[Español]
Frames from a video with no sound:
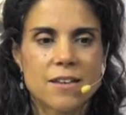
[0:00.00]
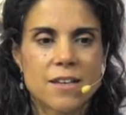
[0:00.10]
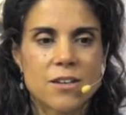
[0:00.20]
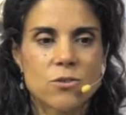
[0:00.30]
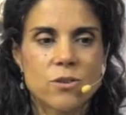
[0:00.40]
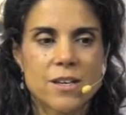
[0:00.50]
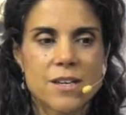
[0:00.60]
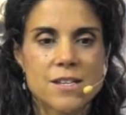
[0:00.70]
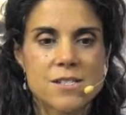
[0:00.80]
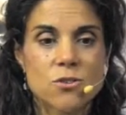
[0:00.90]
que no
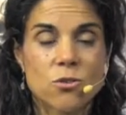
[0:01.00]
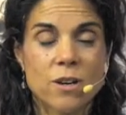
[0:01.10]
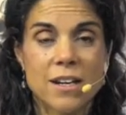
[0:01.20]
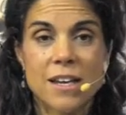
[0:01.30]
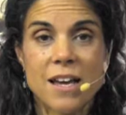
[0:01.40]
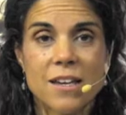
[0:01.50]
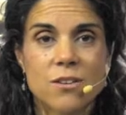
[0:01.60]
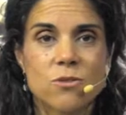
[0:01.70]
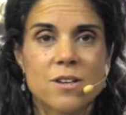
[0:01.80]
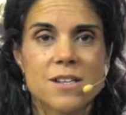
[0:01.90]
es orgánica, que
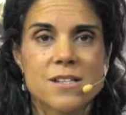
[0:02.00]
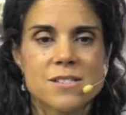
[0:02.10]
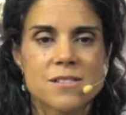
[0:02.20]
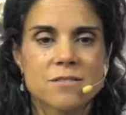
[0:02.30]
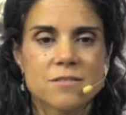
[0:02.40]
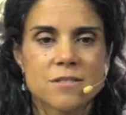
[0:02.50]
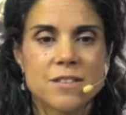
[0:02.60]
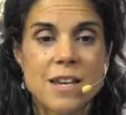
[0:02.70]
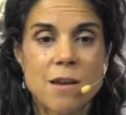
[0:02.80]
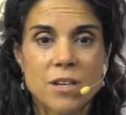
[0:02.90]
no es
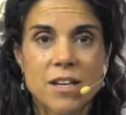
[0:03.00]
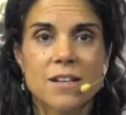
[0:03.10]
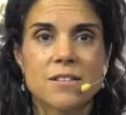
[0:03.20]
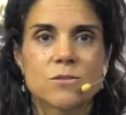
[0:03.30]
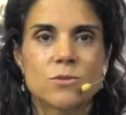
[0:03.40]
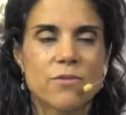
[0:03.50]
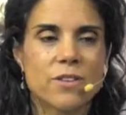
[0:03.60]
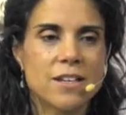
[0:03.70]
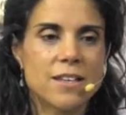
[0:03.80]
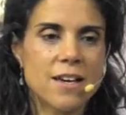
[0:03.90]
dinámica, una
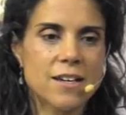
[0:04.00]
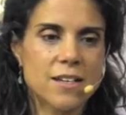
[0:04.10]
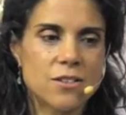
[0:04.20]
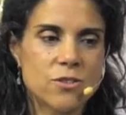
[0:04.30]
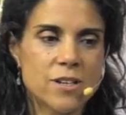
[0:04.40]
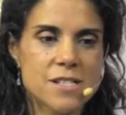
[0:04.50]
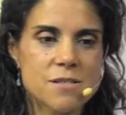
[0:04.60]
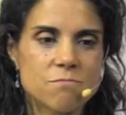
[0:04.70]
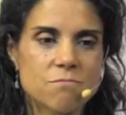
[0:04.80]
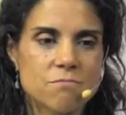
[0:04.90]
fidelidad que no es